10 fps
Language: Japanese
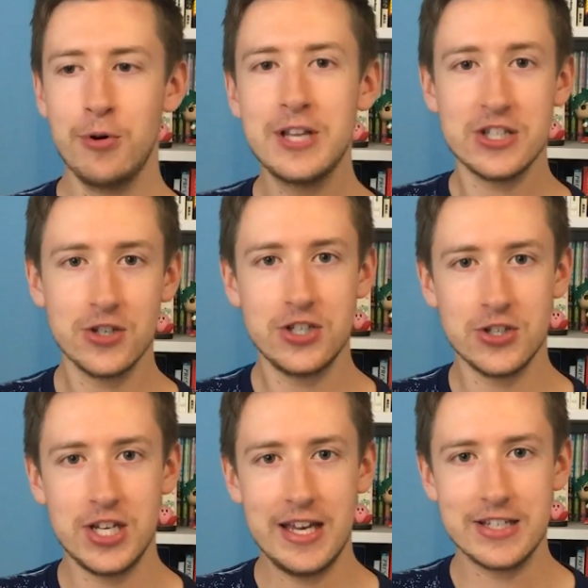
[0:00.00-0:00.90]
僕たちと一
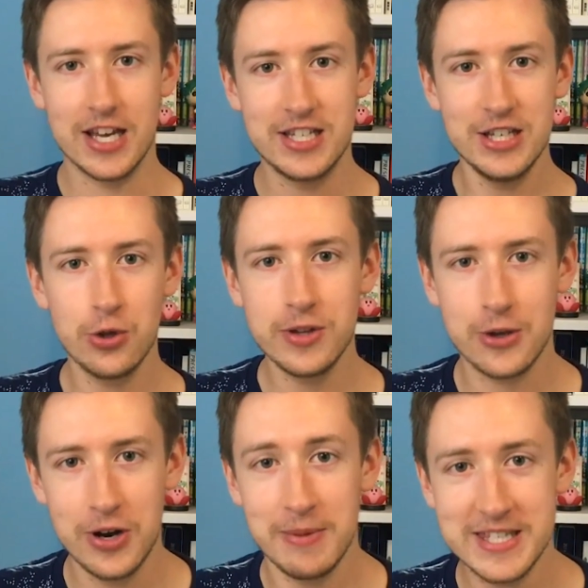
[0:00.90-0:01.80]
緒に写真撮っ
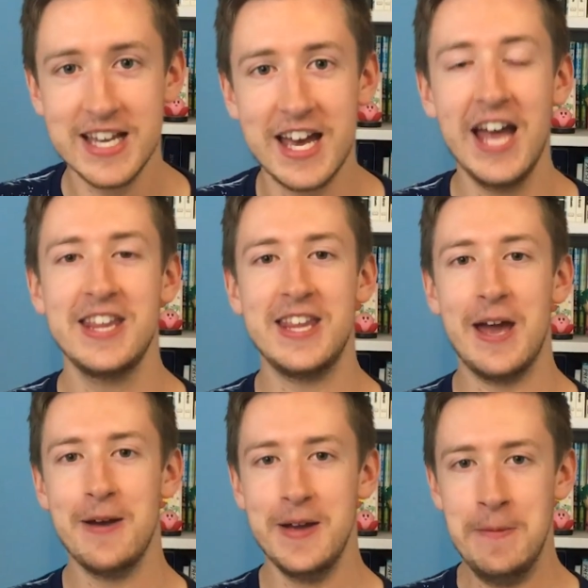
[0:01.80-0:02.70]
てくれませんかっ
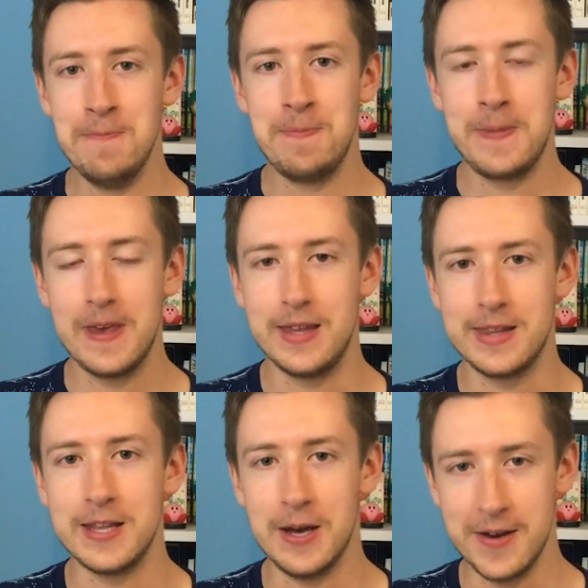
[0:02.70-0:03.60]
て言っ
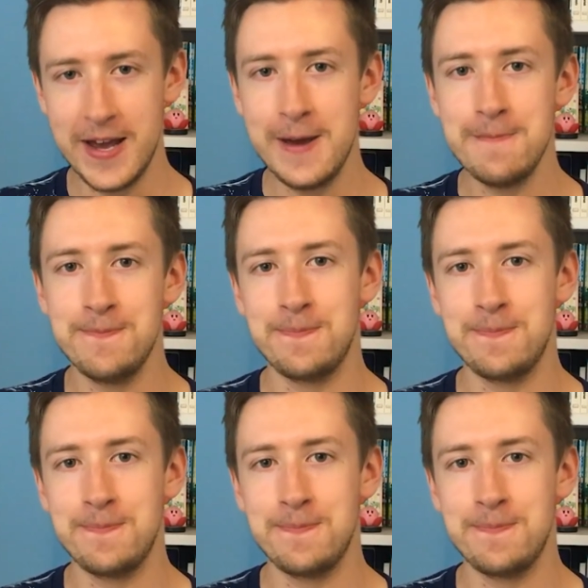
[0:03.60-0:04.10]
たんだよね。